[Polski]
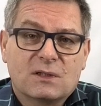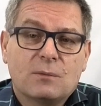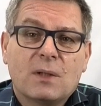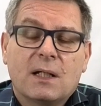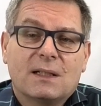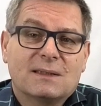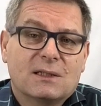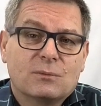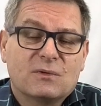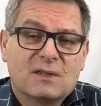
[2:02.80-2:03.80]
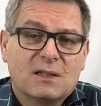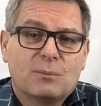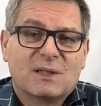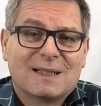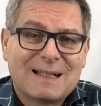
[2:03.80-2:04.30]
z tym jesteśmy w
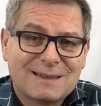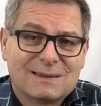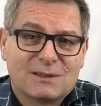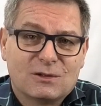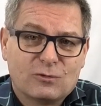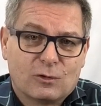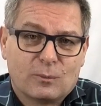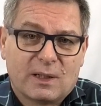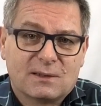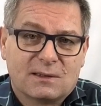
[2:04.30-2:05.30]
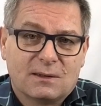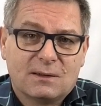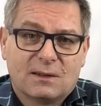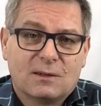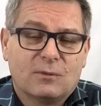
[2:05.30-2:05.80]
stanie przekazać
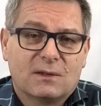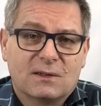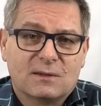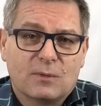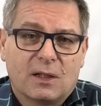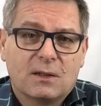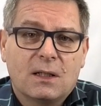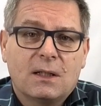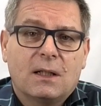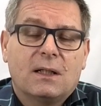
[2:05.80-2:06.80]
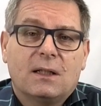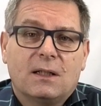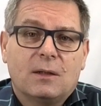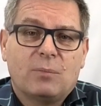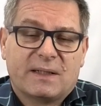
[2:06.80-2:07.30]
informacje na temat tych zmian
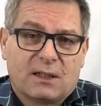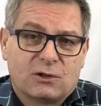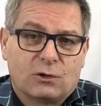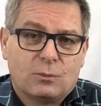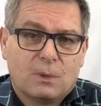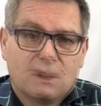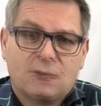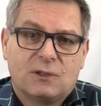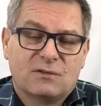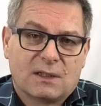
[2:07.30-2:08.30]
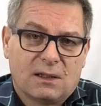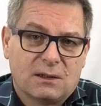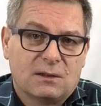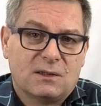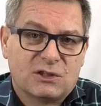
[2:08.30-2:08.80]
y, badaczom, czyli w
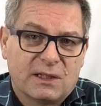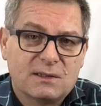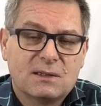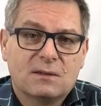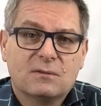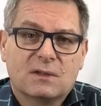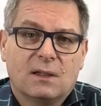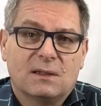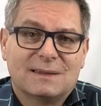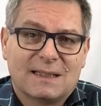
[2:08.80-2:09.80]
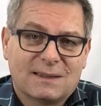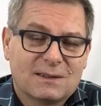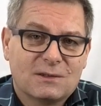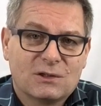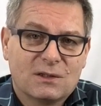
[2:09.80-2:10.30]
skali tysięcy, w skali
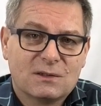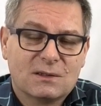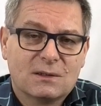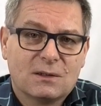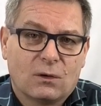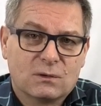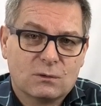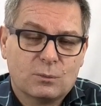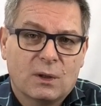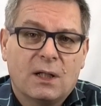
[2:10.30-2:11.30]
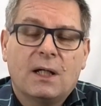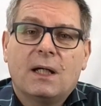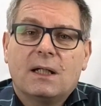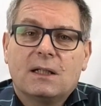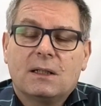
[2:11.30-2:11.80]
setek tysięcy osób,
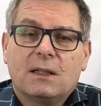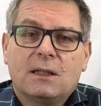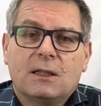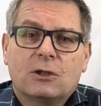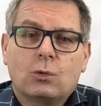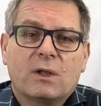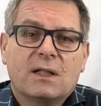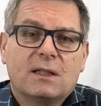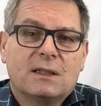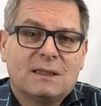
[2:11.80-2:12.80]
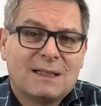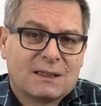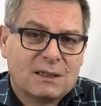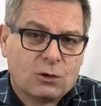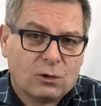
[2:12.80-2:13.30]
y, której
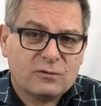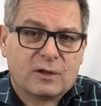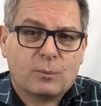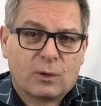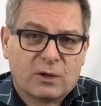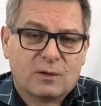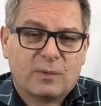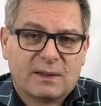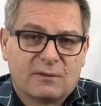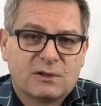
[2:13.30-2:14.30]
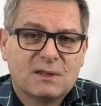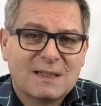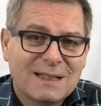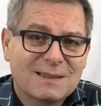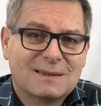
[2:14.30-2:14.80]
jakikolwiek projekt badawczy
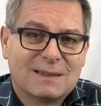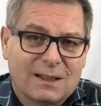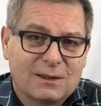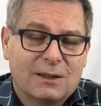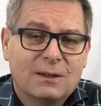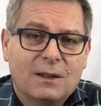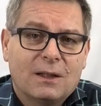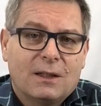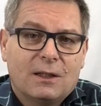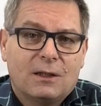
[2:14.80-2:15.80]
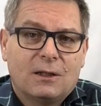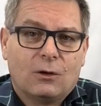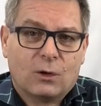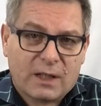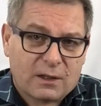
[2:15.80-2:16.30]
nie jest w stanie
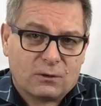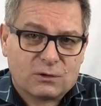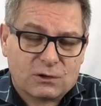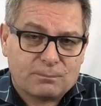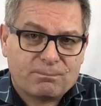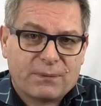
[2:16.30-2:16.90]
y, ogarnąć.